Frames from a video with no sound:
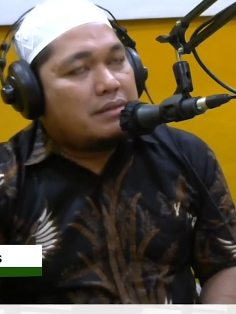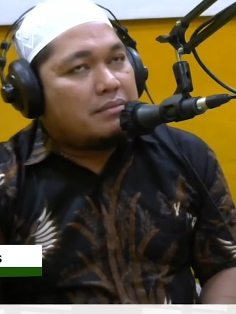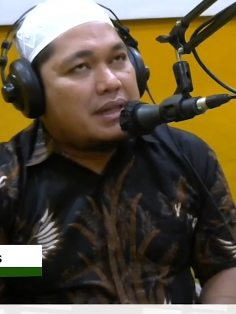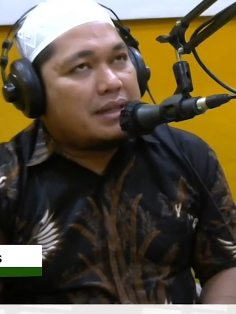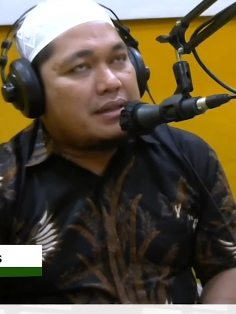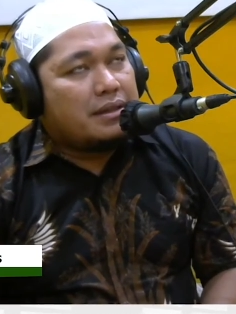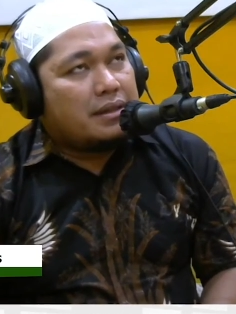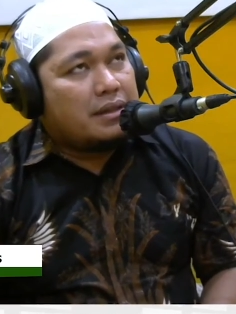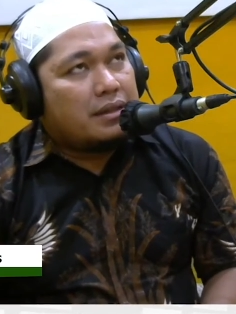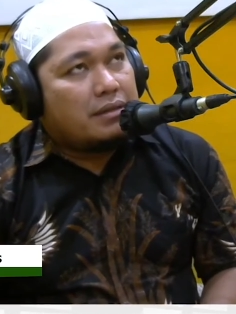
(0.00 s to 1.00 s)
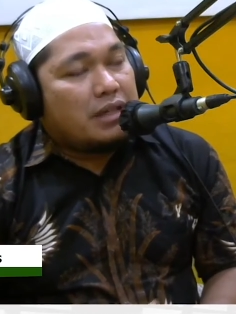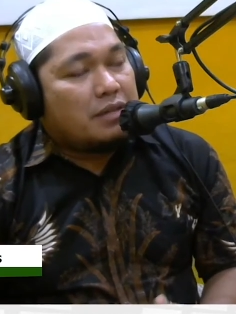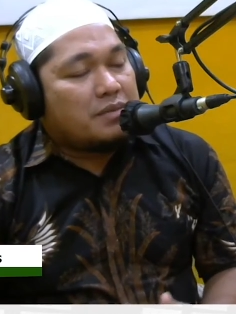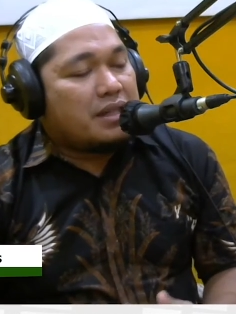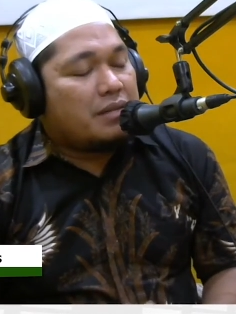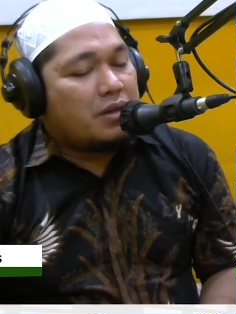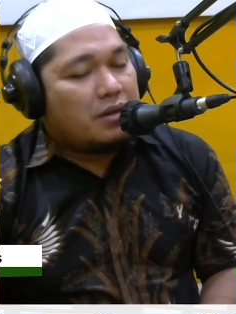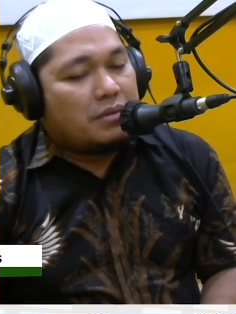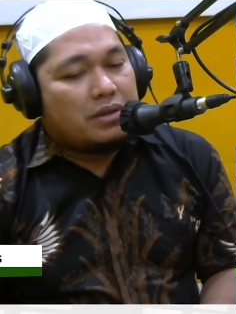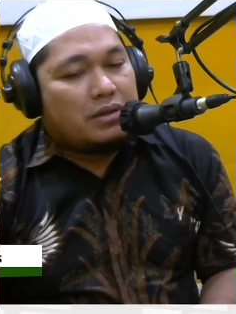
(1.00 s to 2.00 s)
Baik. Waalaikumsalam
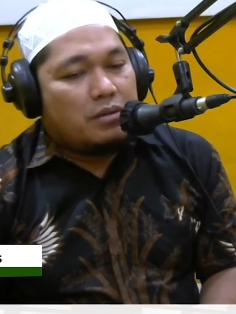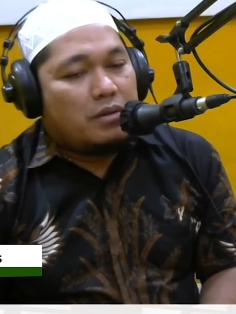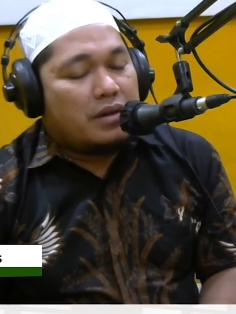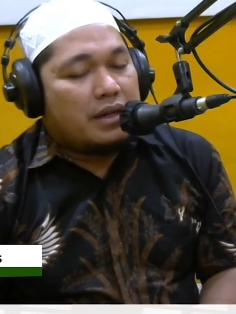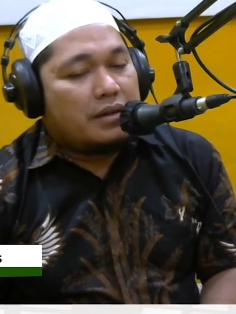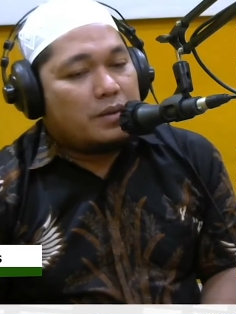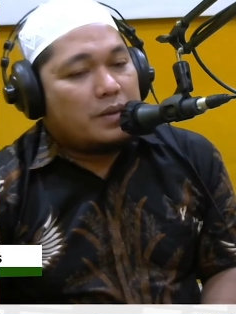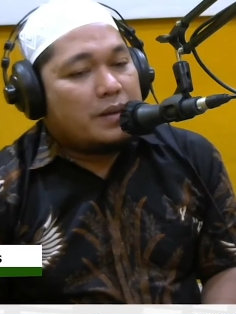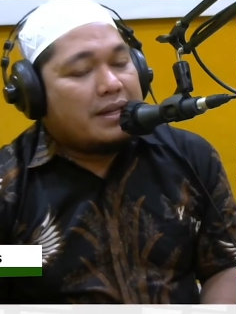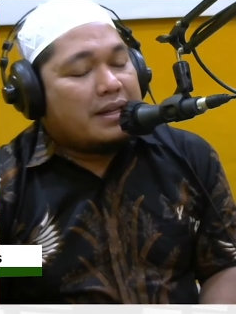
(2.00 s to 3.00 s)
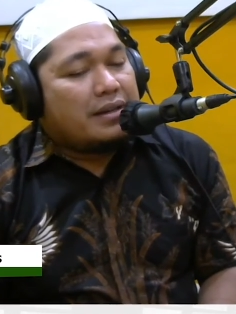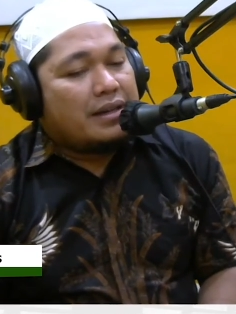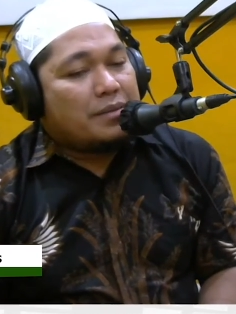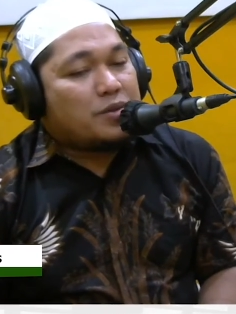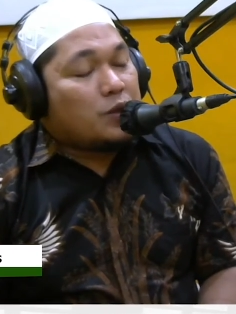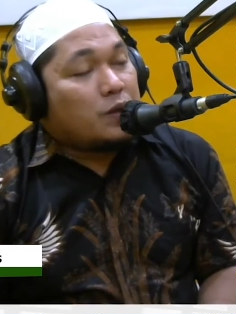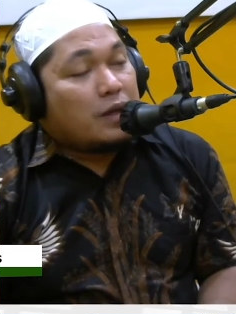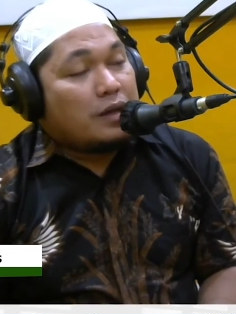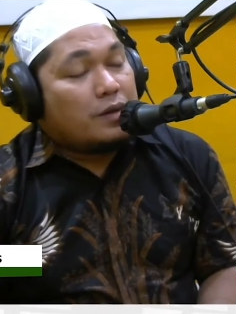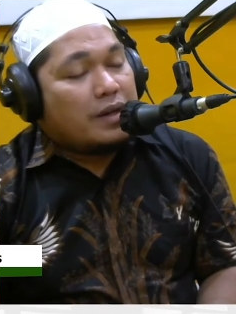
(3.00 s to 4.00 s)
warahmatullahi wabarakatuh. Dalam suatu
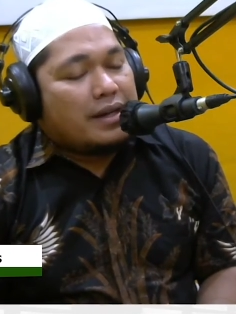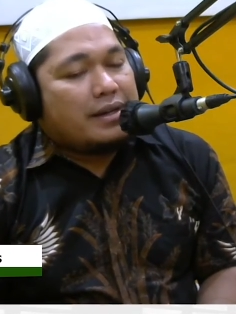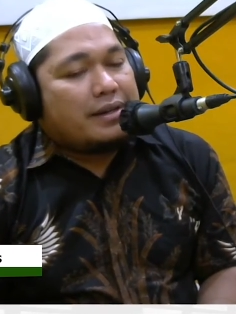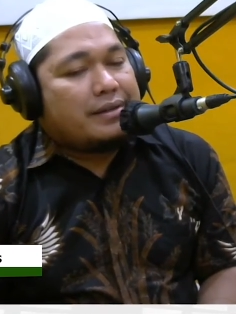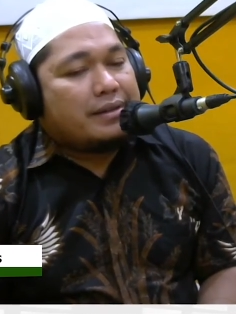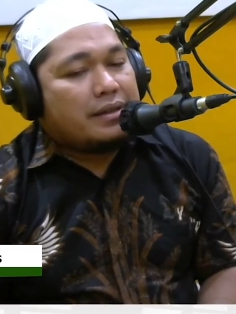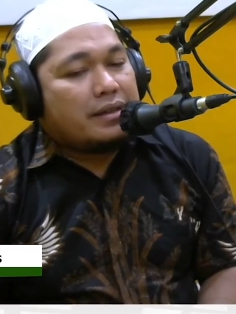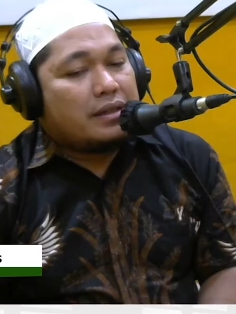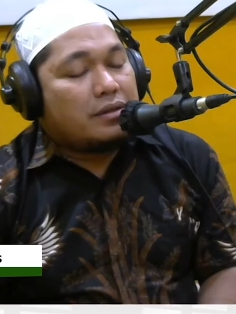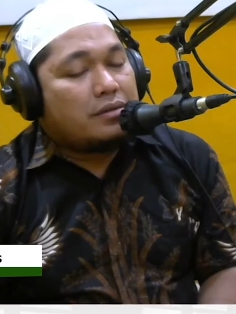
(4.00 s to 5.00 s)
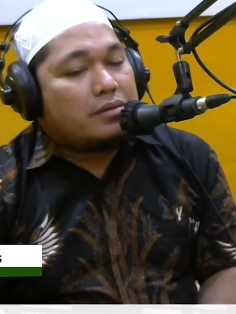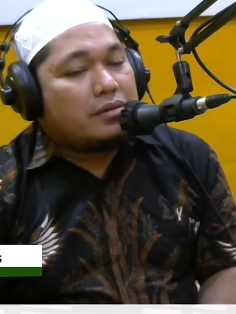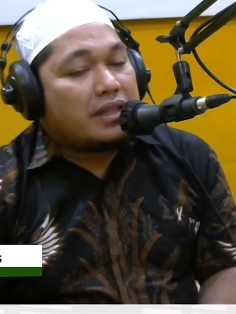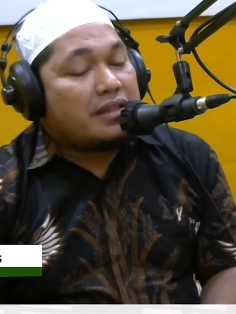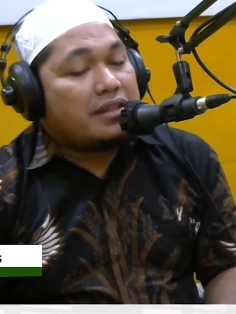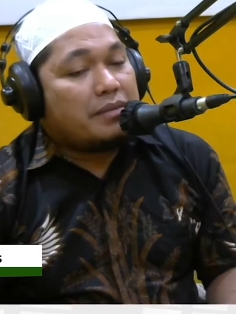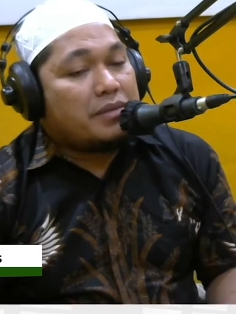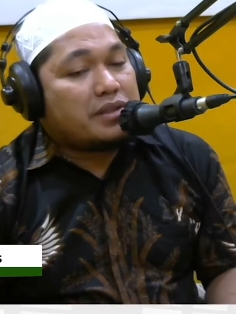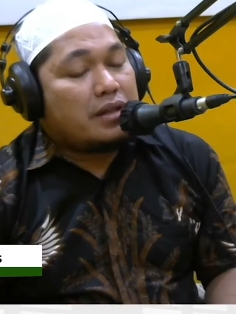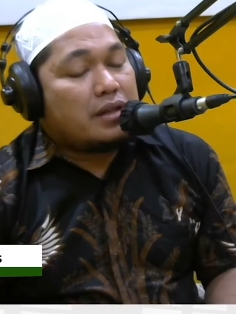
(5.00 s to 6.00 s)
keluhan itu kita tidak
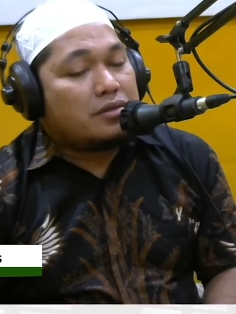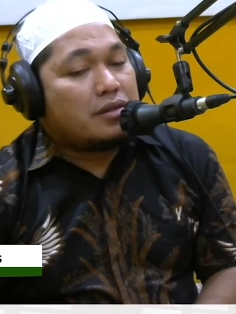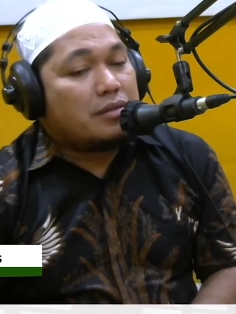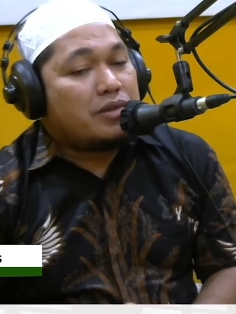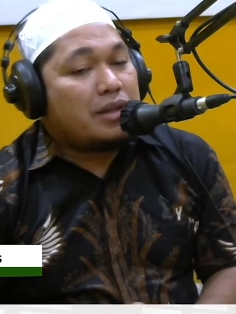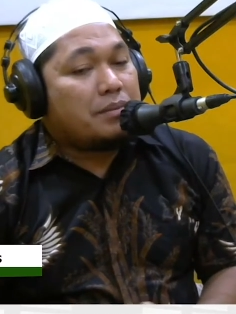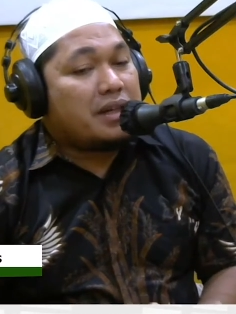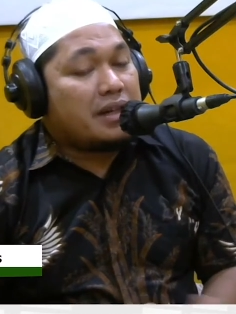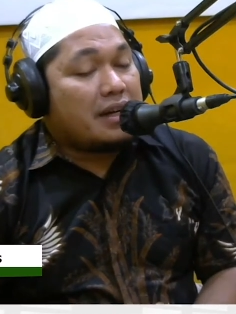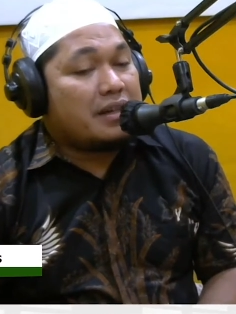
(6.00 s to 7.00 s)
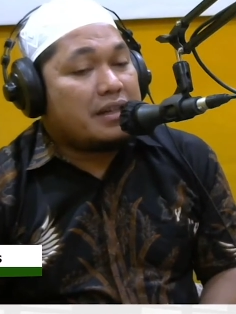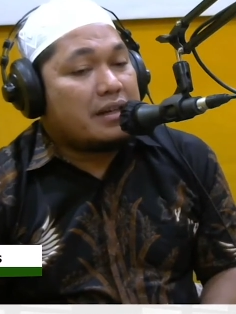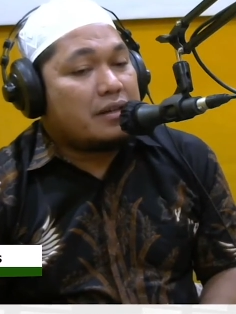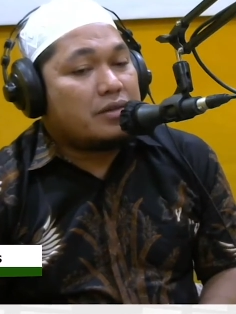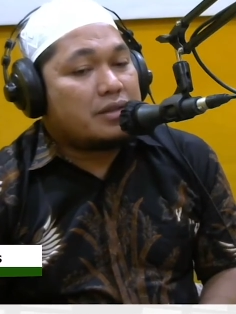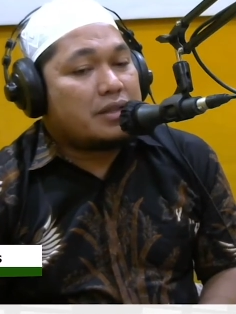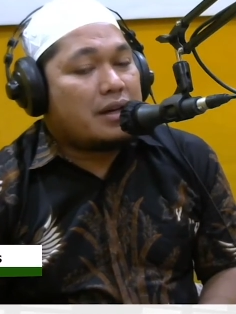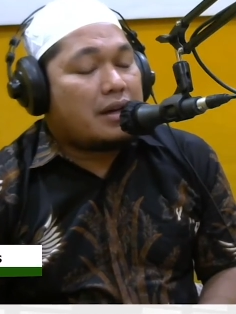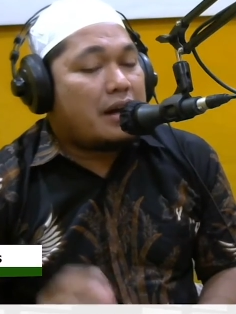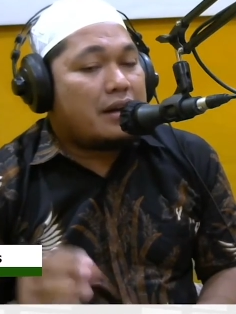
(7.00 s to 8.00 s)
bisa langsung kemudian menegakkan
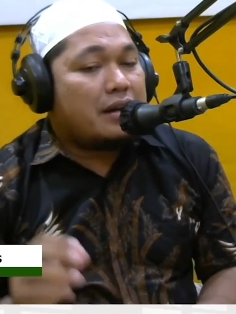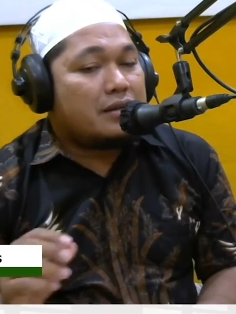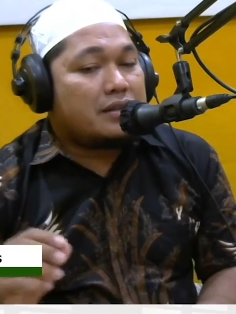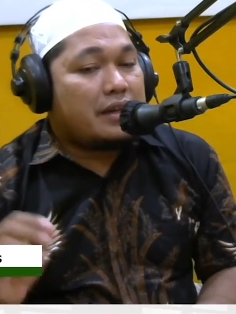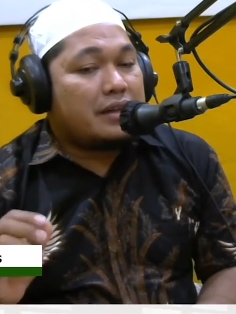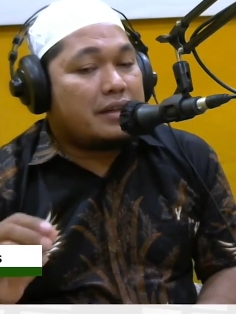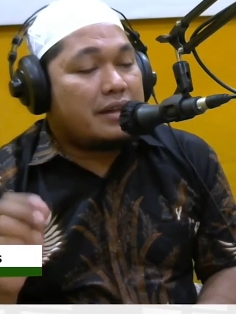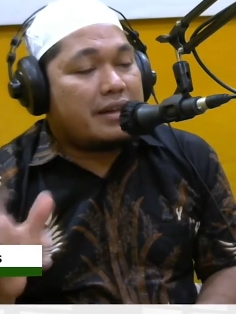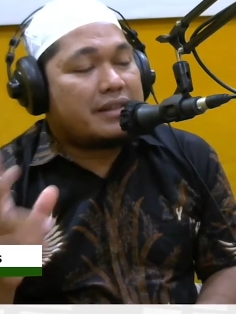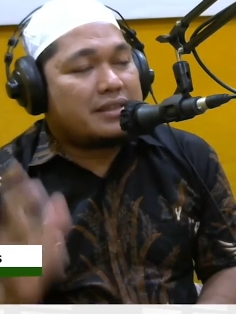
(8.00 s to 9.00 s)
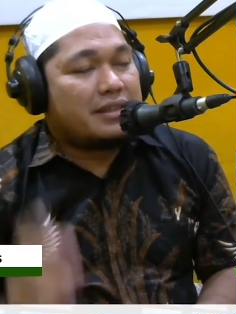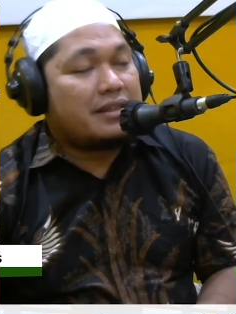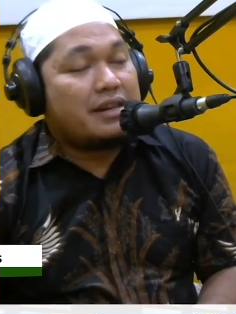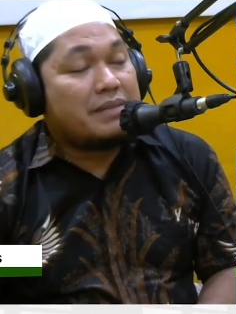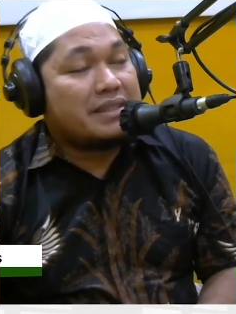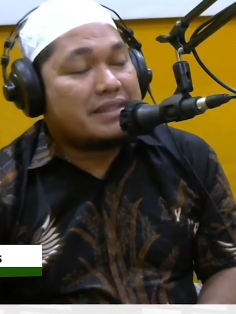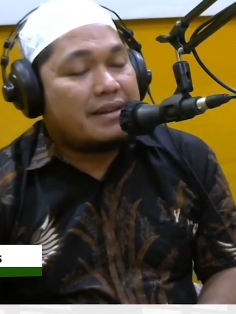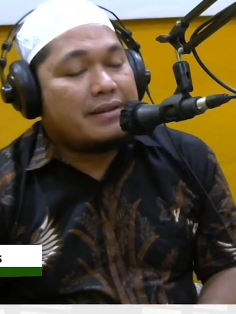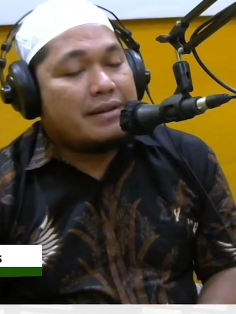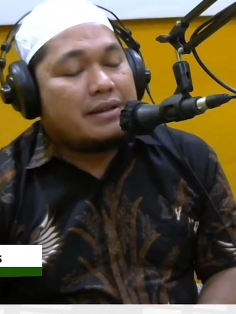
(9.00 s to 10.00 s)
diagnosa karena iya. sakit X tidak
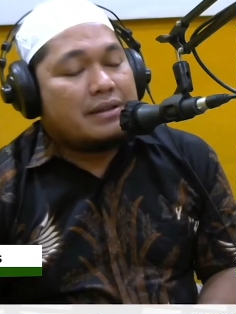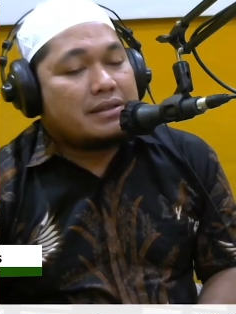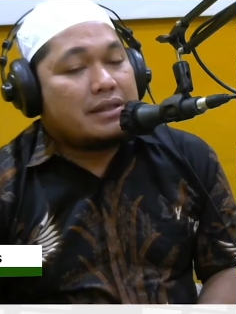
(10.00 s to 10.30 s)
bisa. Hmm.